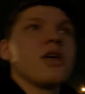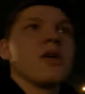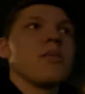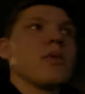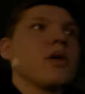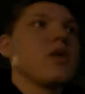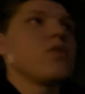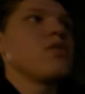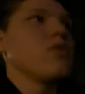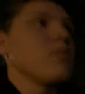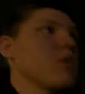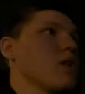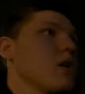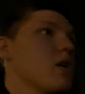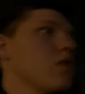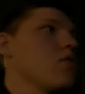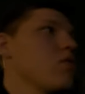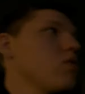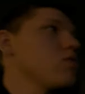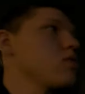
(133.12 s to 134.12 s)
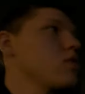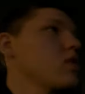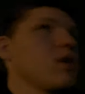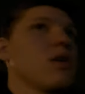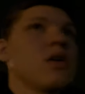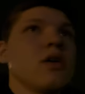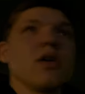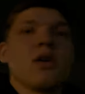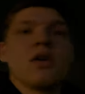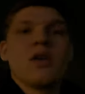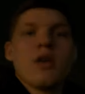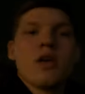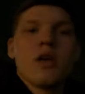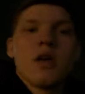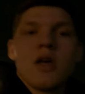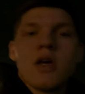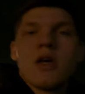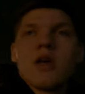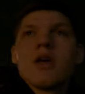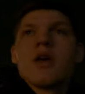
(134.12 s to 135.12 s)
И мы идем до какого-то
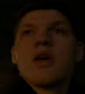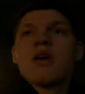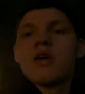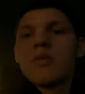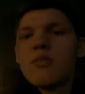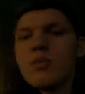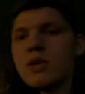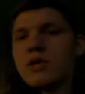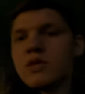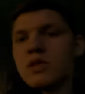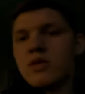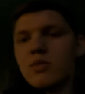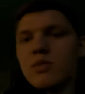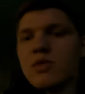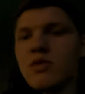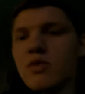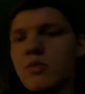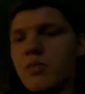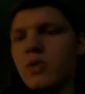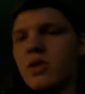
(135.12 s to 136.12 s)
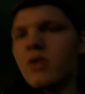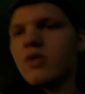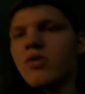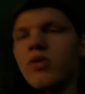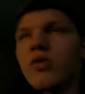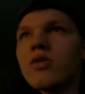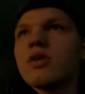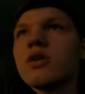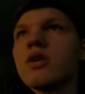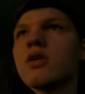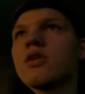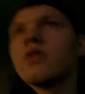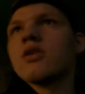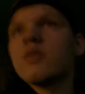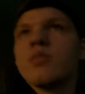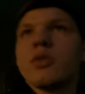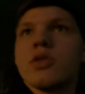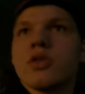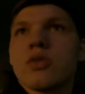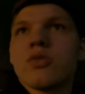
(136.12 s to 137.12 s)
подземного перехода
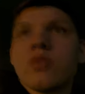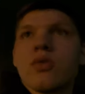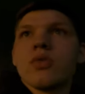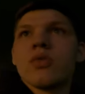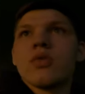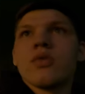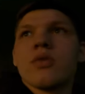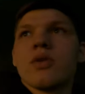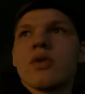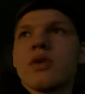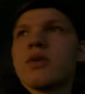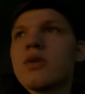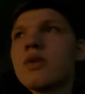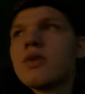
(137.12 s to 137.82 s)
пешеходного.